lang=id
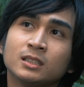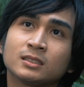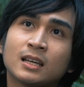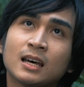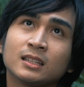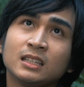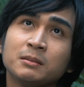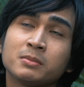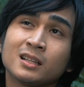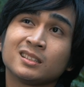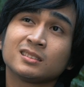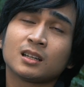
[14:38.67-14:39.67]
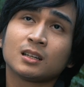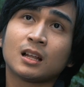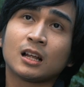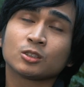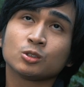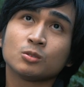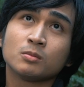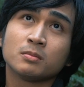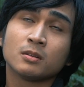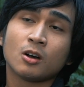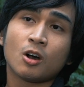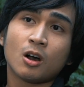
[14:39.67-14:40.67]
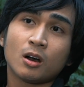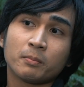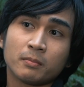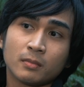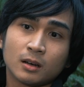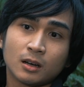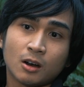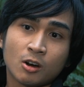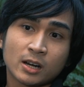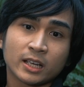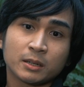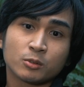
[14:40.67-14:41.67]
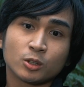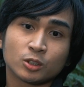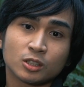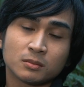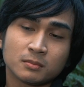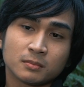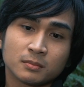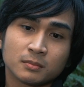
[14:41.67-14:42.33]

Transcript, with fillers: saat ini berarti secara langsung orang yang menonton